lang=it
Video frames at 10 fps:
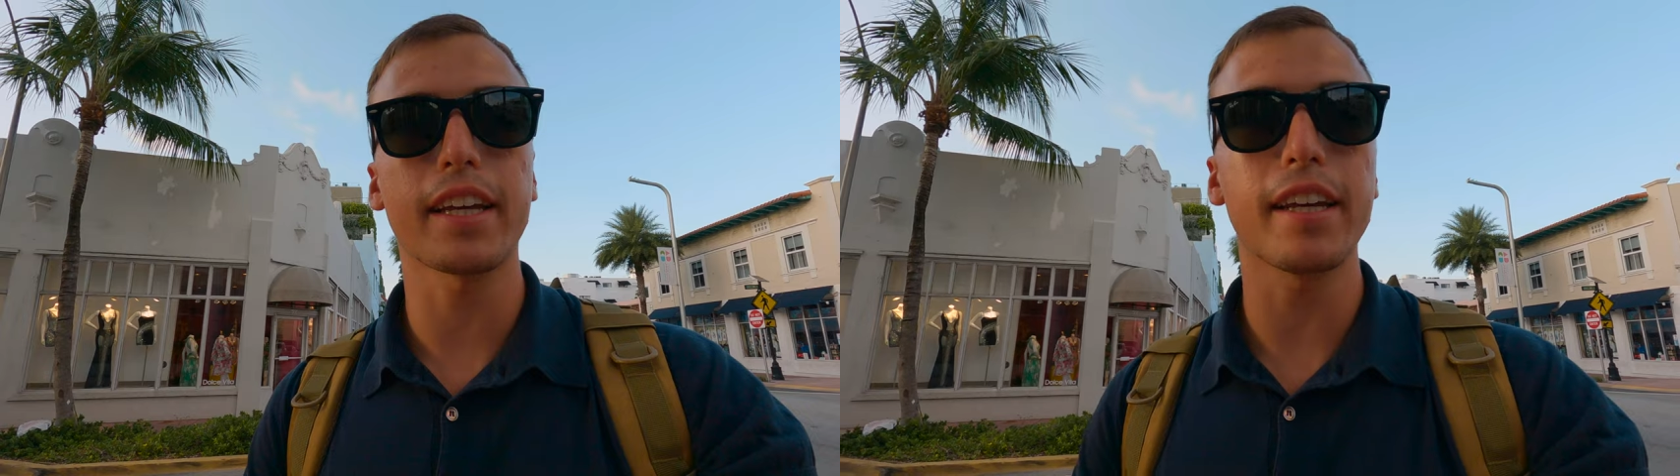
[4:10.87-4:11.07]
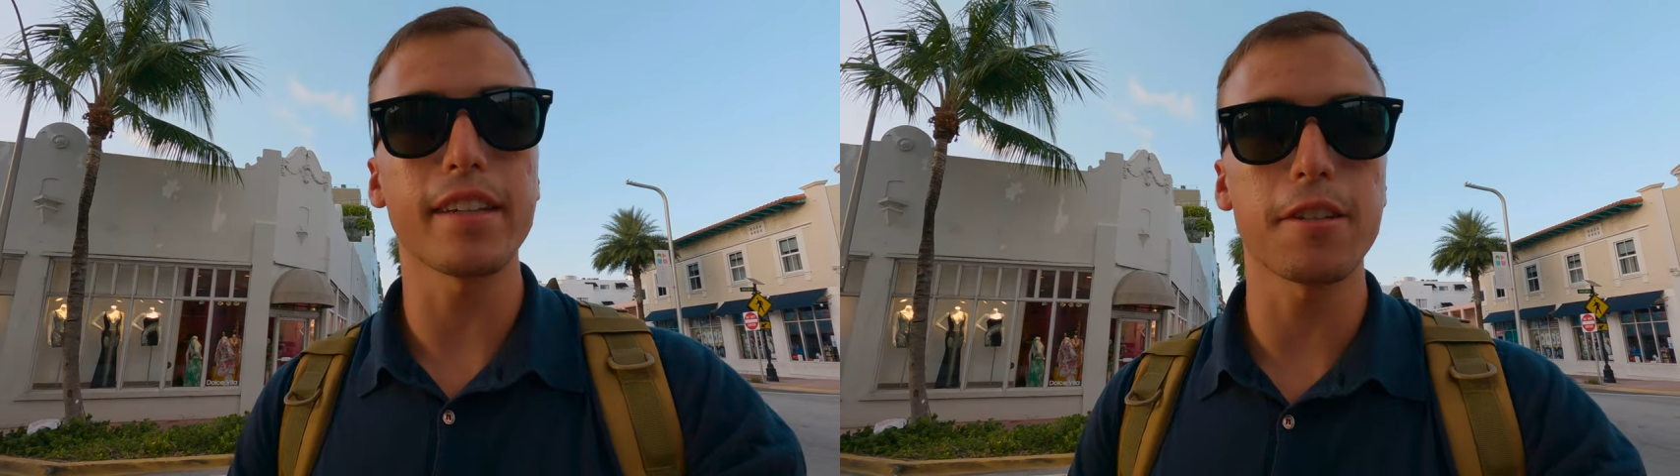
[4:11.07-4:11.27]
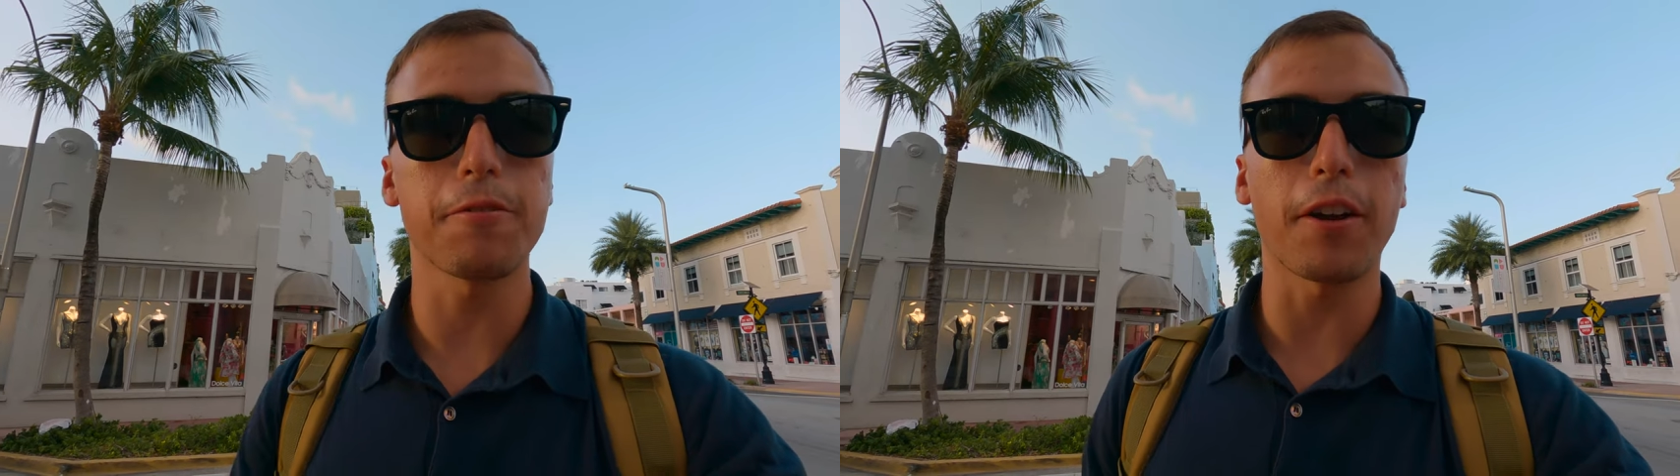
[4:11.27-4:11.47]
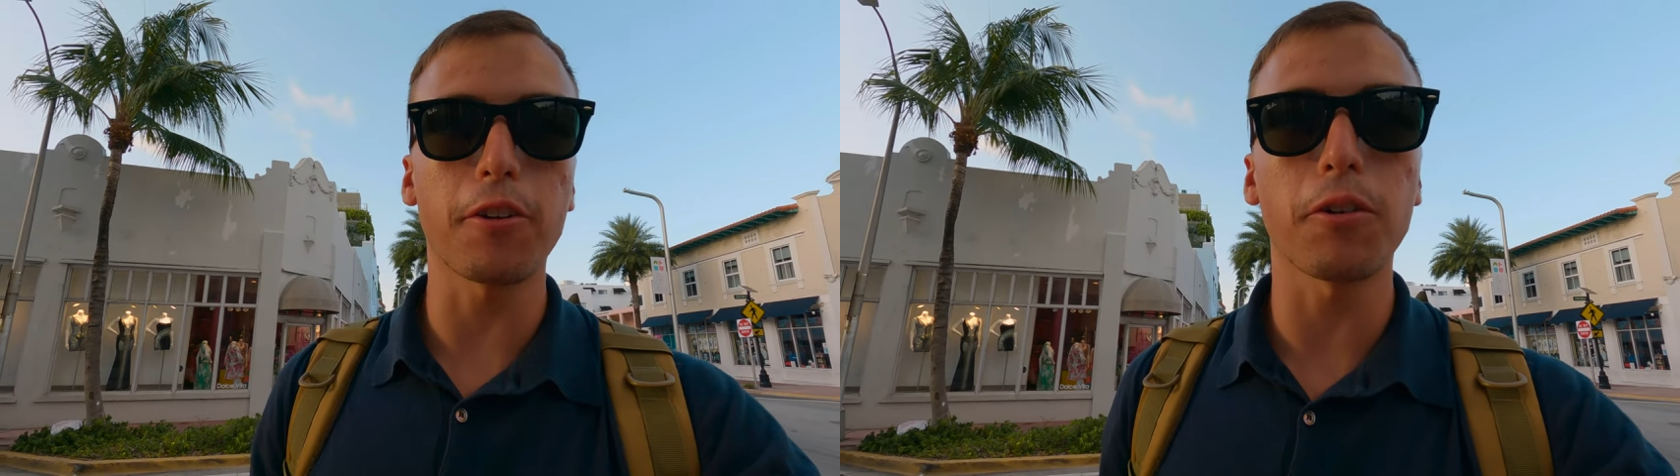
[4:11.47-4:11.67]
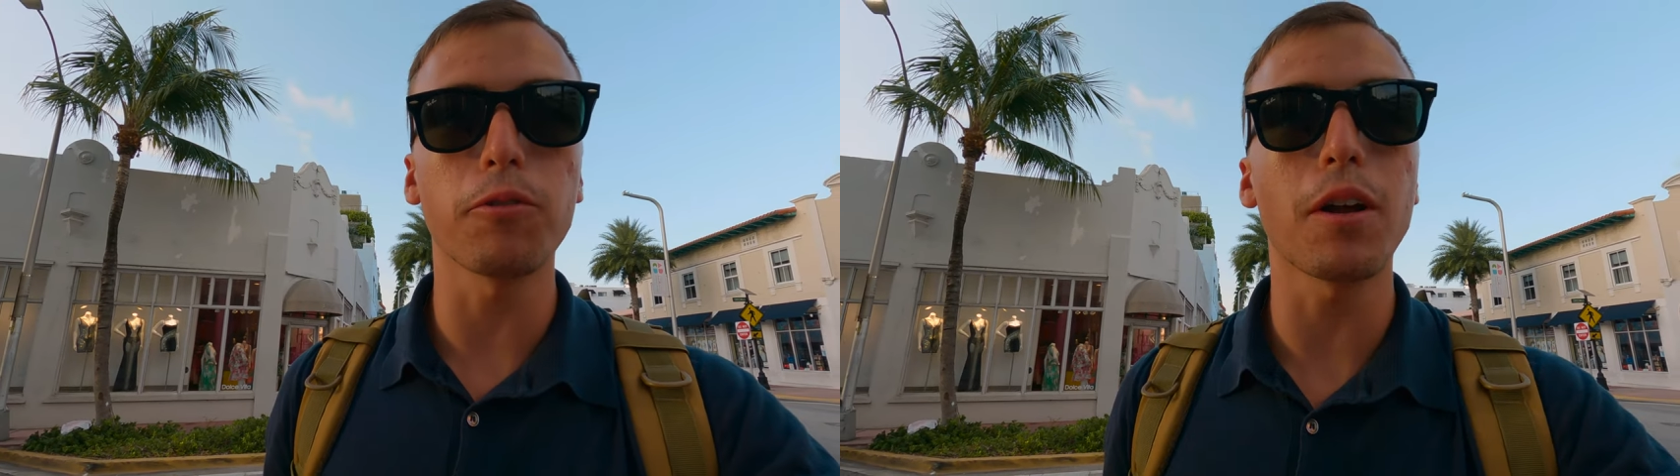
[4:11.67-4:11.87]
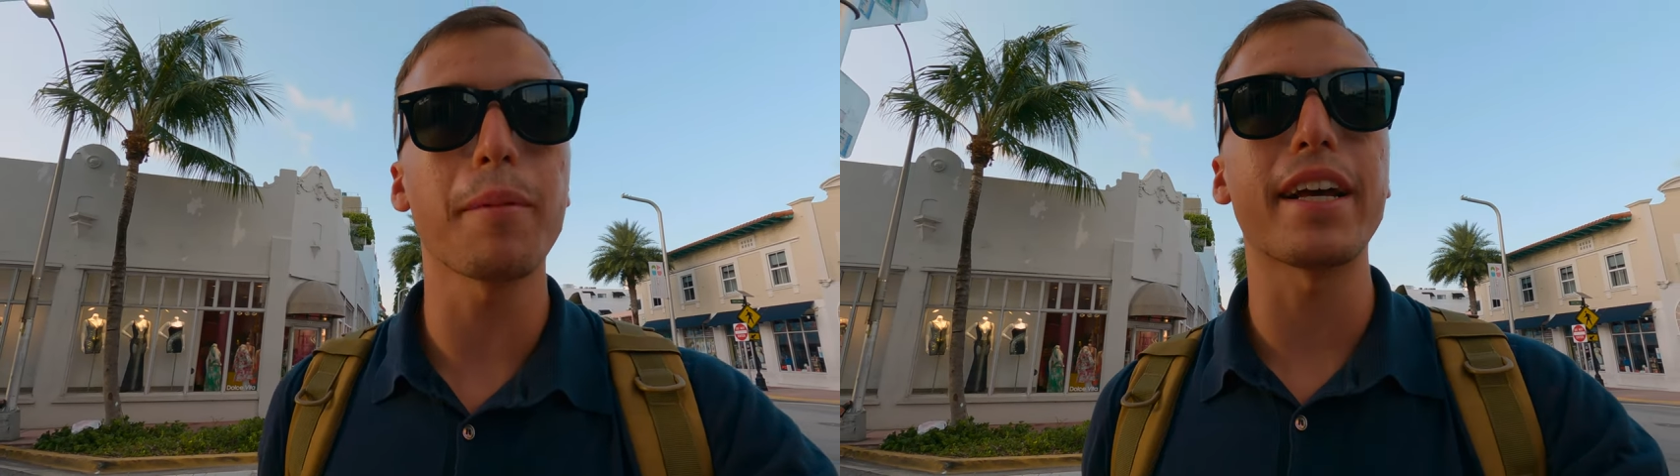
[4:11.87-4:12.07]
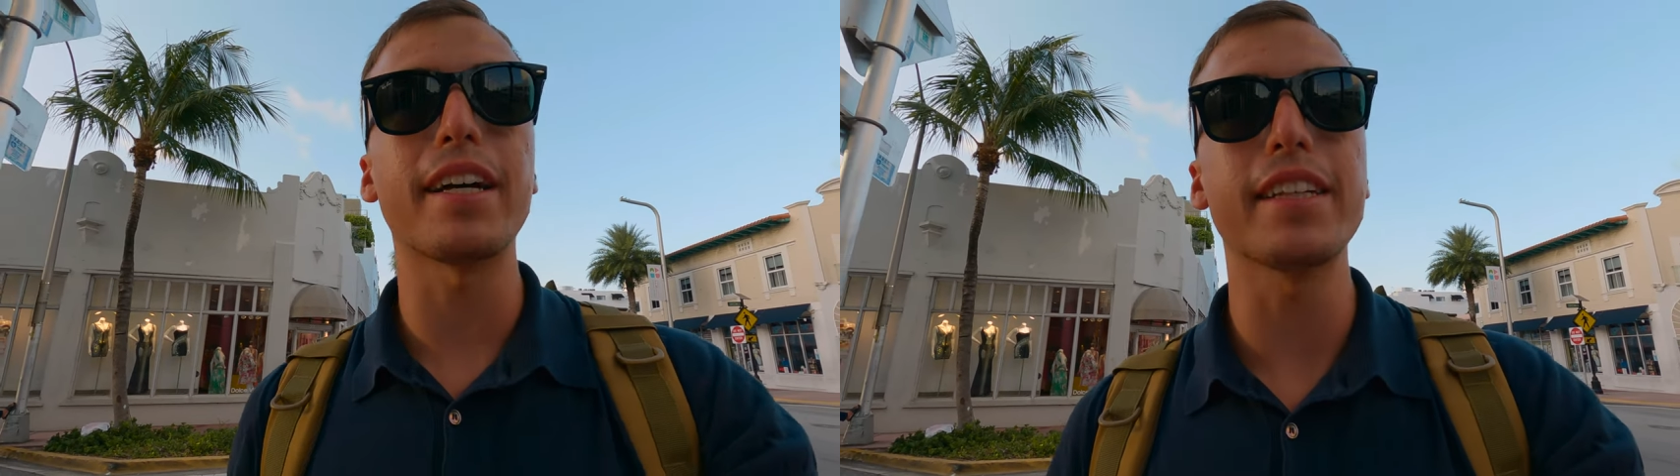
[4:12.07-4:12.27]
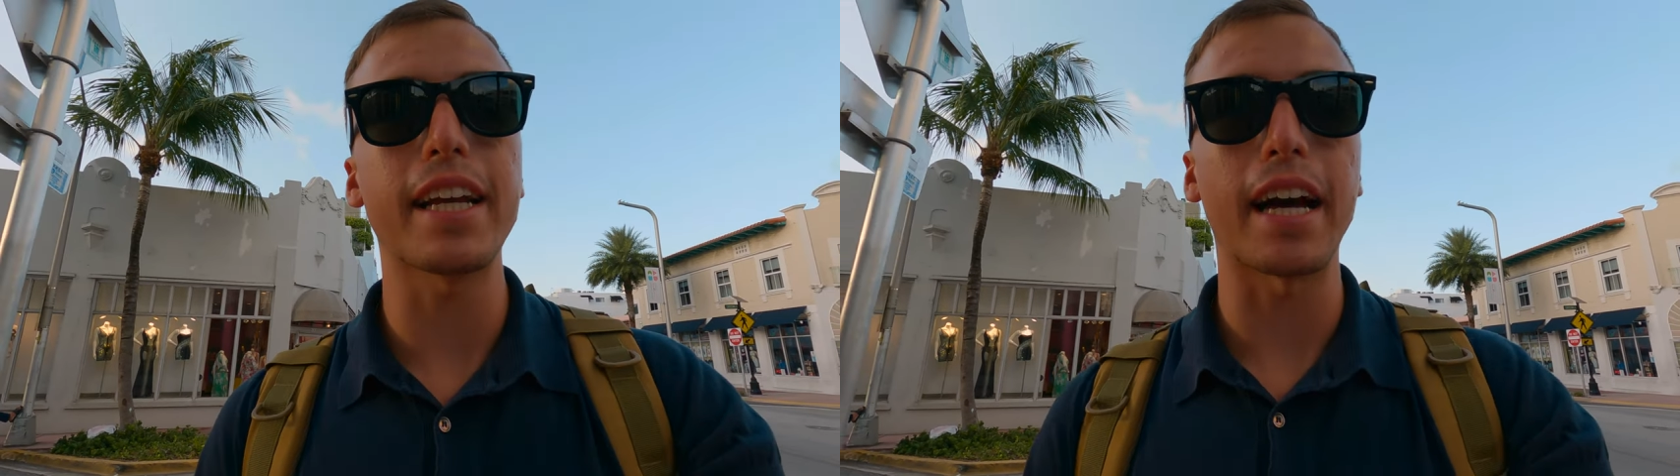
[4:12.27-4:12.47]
che si fanno una marea di